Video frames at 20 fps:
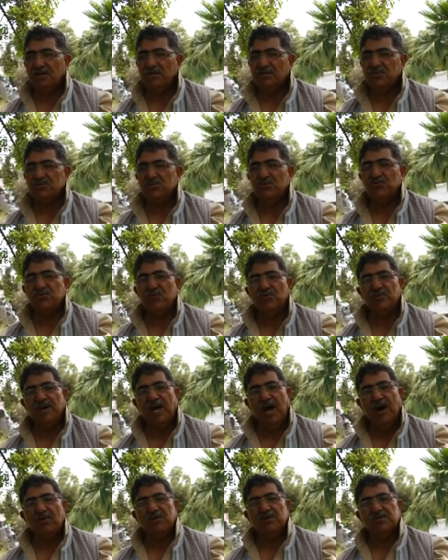شوفوا من
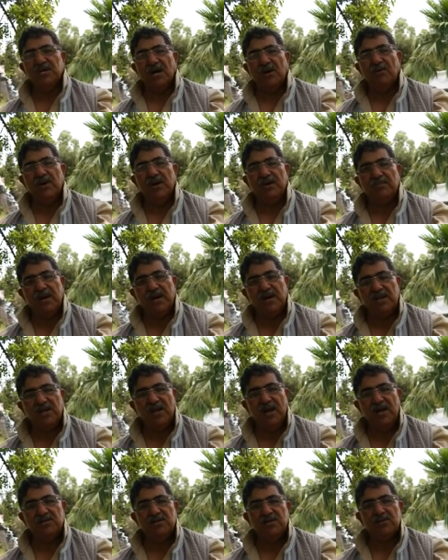حول زغوان
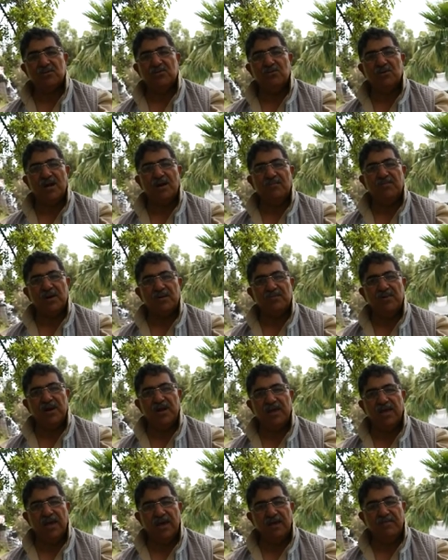معناتها عدة قرى
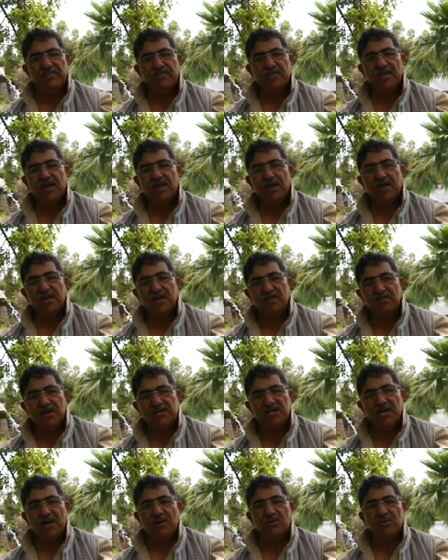بربرية كما
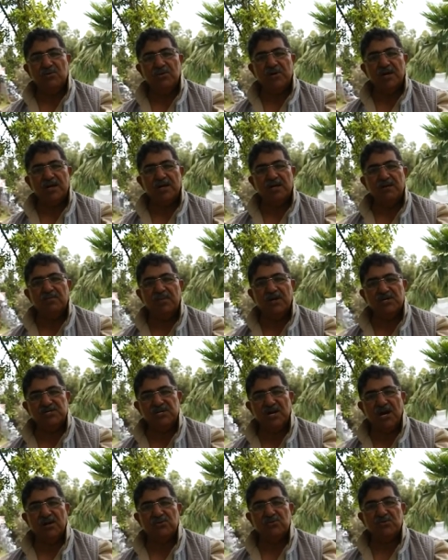تكرونة كما
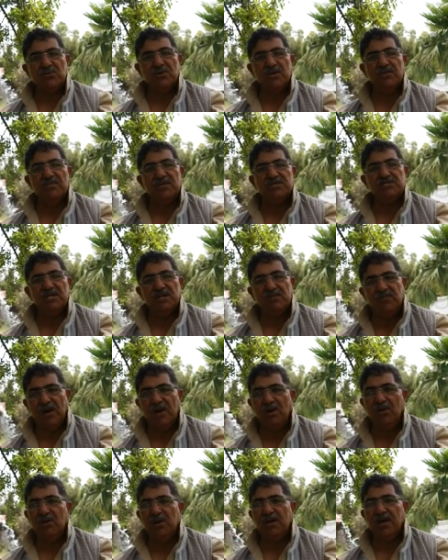جرادو كما الزريبة
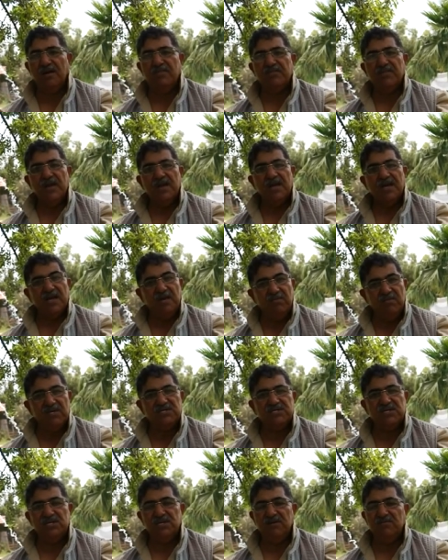العليا كما
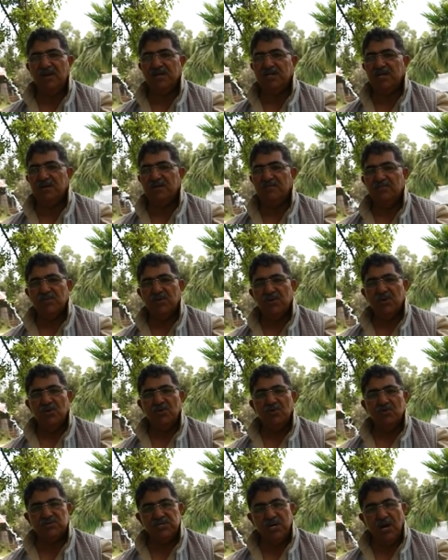سيدي مدن
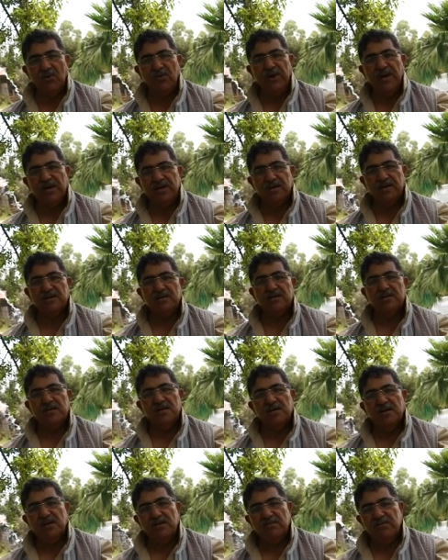وزغوان
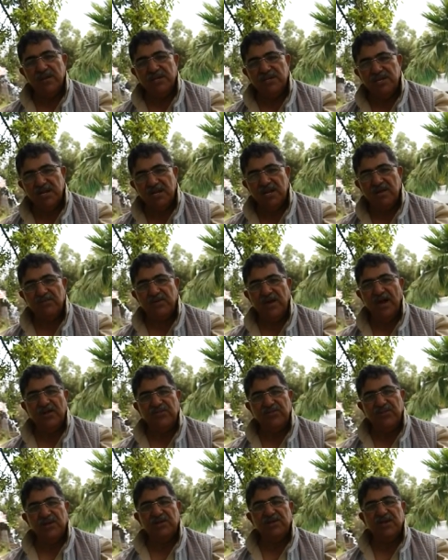مدينة في حد
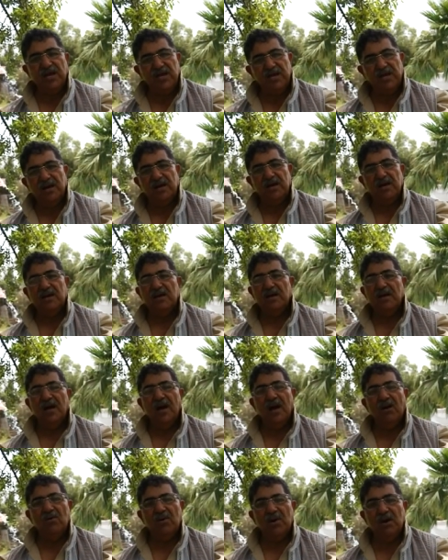ذاتها هي
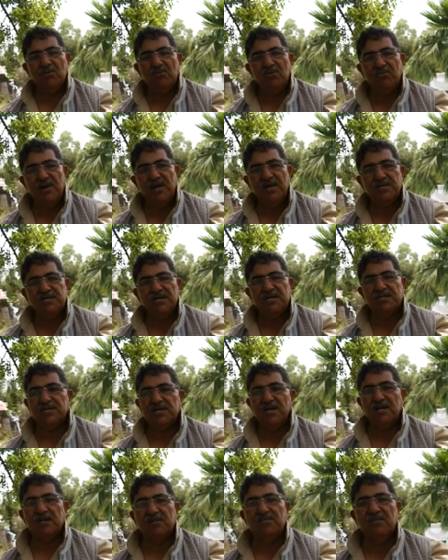أولا وبالأساس
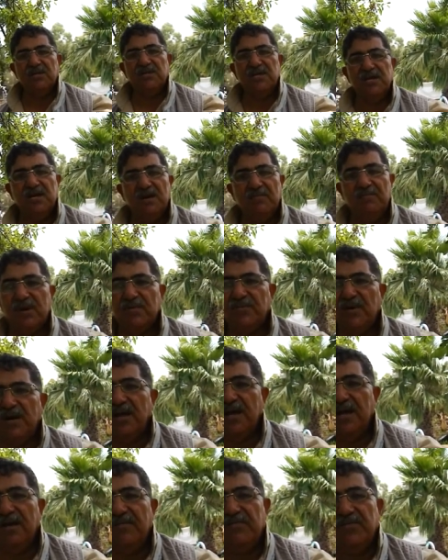كانت مدينة
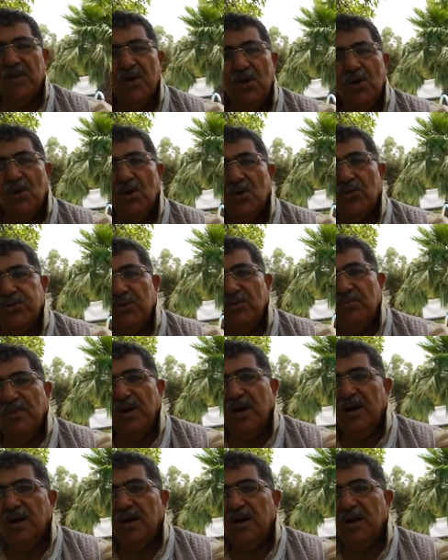بربرية ثم